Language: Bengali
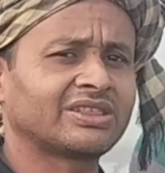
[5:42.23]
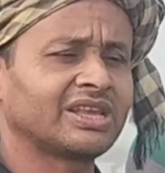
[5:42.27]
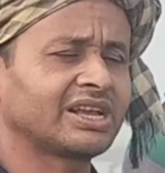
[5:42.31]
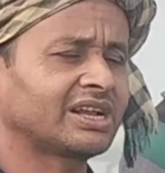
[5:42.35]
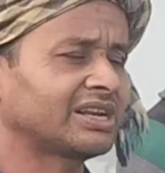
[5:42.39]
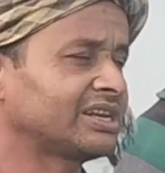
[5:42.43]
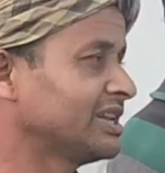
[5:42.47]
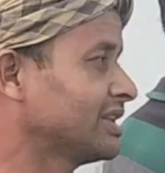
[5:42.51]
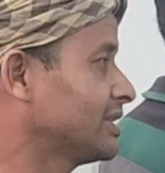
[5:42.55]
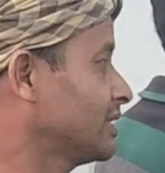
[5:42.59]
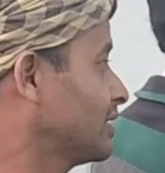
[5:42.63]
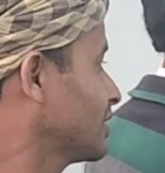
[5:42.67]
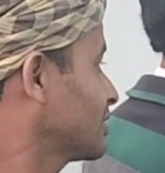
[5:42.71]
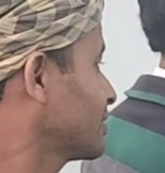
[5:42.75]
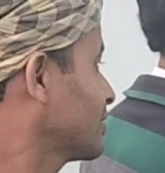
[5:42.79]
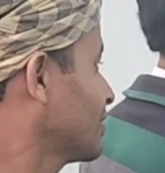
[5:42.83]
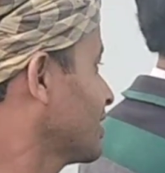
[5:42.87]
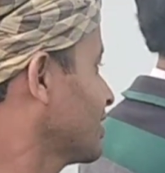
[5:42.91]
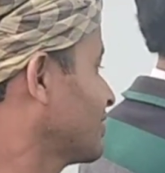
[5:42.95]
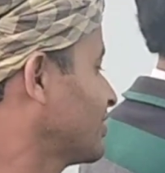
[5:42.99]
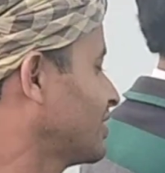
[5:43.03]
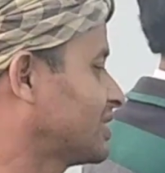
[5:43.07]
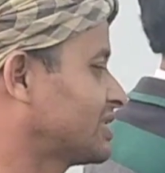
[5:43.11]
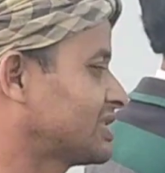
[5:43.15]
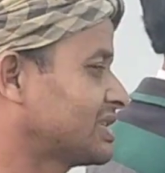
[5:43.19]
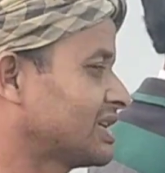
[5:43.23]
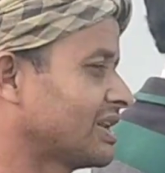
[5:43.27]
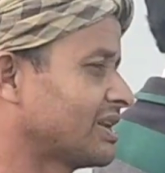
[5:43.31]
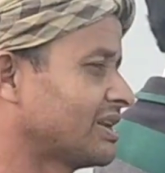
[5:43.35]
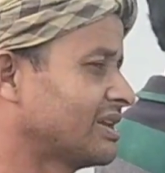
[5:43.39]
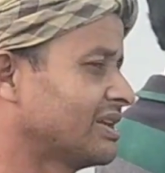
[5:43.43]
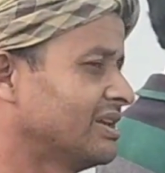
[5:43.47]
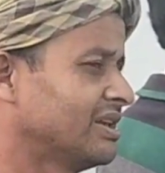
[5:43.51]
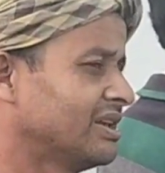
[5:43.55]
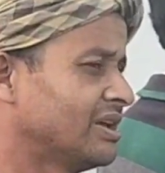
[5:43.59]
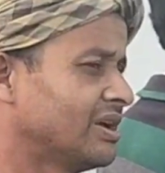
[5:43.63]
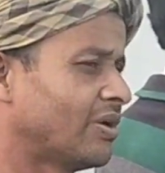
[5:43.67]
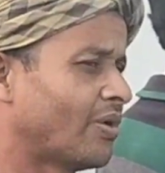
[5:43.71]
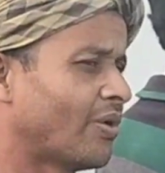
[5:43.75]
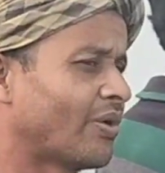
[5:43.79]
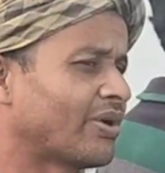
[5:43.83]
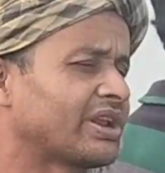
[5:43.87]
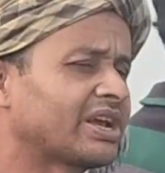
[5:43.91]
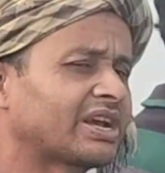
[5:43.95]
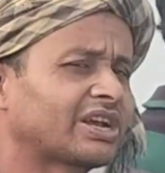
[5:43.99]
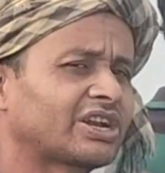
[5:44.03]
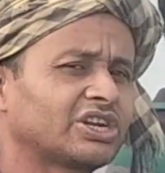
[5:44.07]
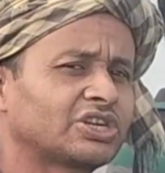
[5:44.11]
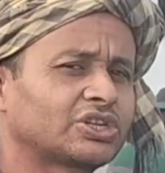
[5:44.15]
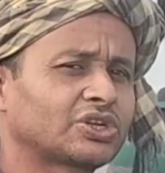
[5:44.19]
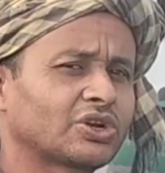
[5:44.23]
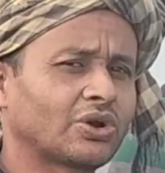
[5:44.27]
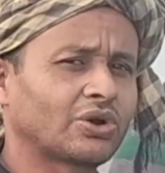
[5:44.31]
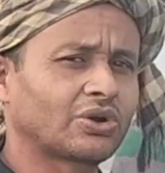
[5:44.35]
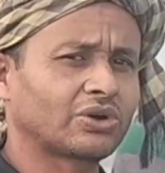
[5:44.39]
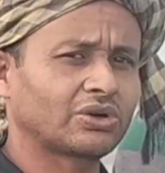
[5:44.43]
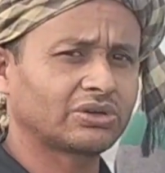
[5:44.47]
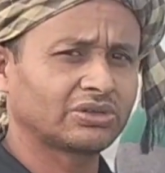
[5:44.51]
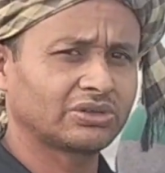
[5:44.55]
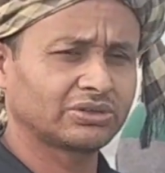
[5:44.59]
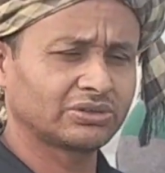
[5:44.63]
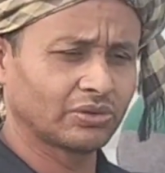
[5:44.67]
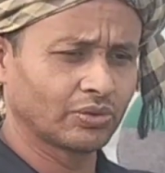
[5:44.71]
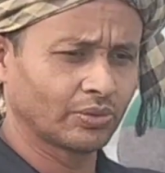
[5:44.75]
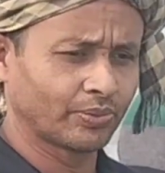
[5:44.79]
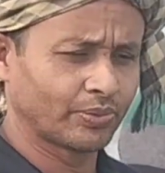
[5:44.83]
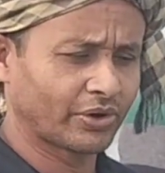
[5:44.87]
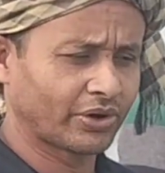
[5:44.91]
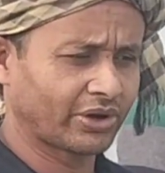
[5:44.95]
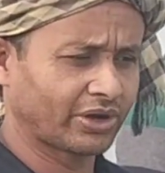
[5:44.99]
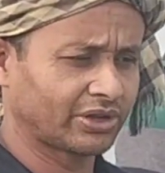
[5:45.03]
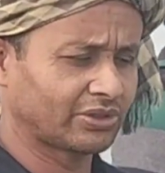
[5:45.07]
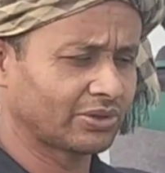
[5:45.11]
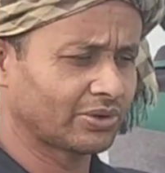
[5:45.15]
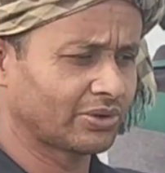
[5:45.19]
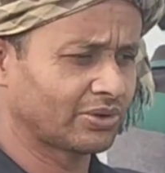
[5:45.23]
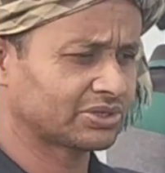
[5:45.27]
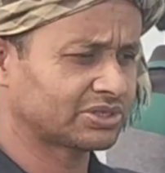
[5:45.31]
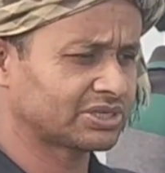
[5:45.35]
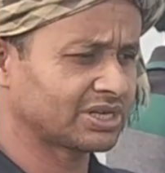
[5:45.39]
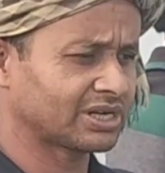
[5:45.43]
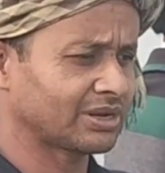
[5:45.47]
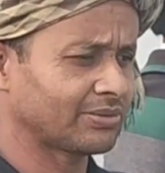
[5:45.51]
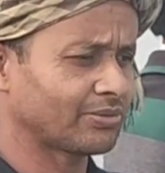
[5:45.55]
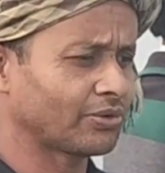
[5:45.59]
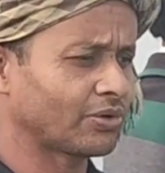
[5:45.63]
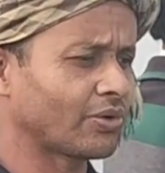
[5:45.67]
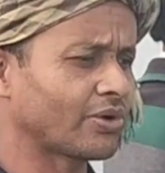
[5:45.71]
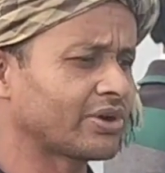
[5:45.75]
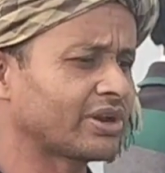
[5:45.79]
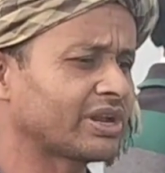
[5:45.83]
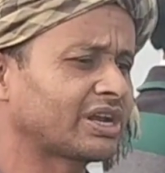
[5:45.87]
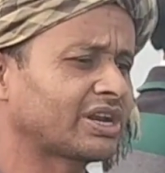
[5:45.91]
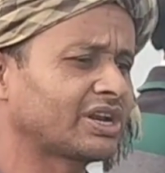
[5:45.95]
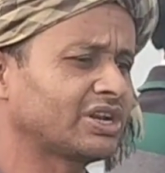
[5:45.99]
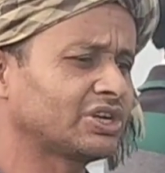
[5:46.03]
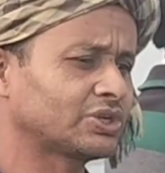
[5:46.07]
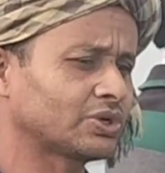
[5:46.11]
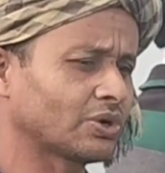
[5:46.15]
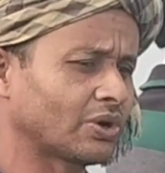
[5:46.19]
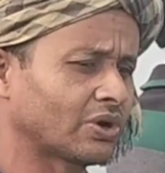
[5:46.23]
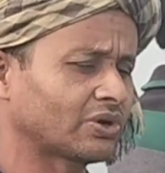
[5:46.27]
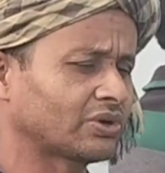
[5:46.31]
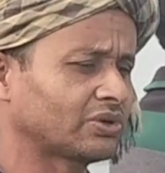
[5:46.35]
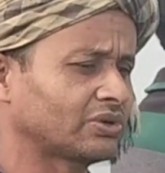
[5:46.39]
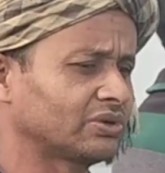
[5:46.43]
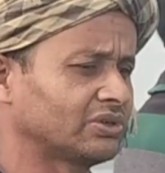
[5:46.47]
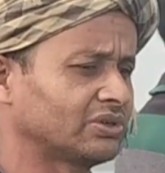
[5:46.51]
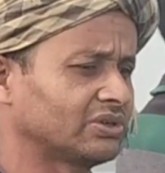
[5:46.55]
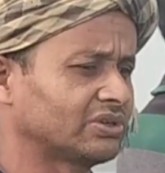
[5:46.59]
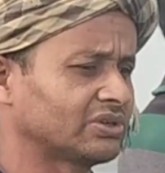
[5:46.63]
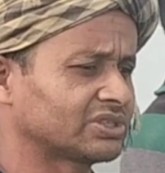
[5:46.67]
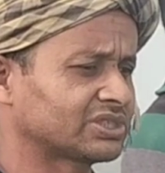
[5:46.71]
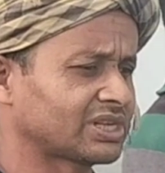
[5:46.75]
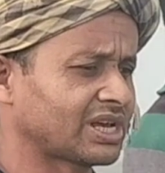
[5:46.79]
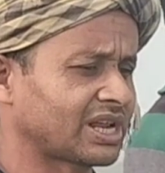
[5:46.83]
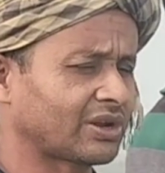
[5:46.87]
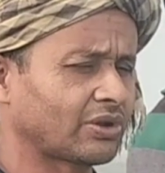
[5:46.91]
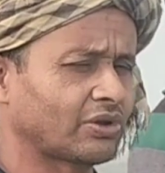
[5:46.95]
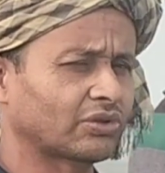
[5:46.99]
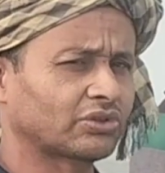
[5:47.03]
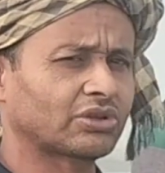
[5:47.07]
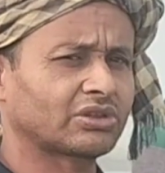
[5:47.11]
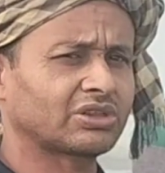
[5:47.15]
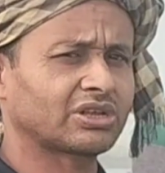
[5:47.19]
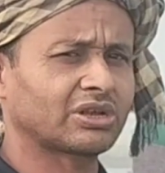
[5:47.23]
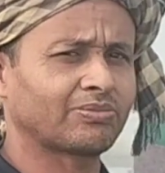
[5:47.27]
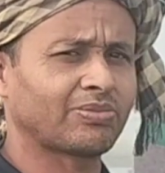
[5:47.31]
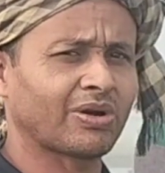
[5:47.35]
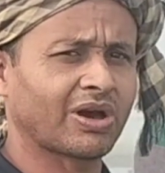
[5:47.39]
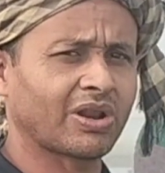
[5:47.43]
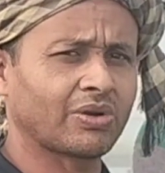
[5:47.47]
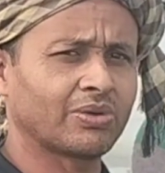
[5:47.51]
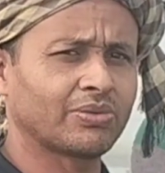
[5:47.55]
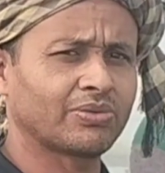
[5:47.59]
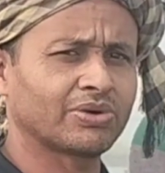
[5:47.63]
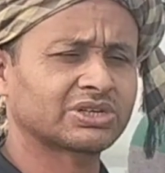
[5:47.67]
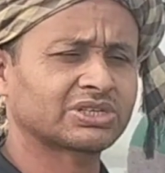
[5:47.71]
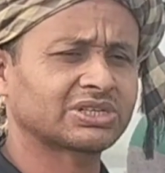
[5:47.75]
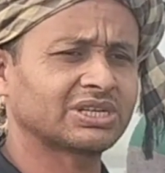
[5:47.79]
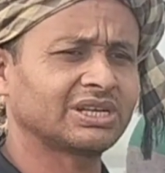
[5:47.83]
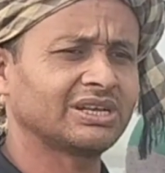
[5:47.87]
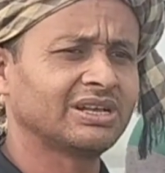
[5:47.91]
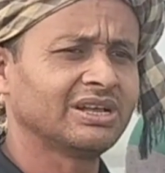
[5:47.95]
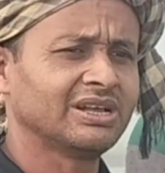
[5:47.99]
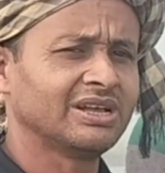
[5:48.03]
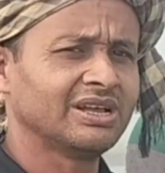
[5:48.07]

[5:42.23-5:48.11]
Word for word: দিক নির্দেশনা দিচ্ছেন অনেক কৃষক উপকৃত হচ্ছেন এবং অনেক কৃষক স্যার অত্যাধিক ভালোবাসে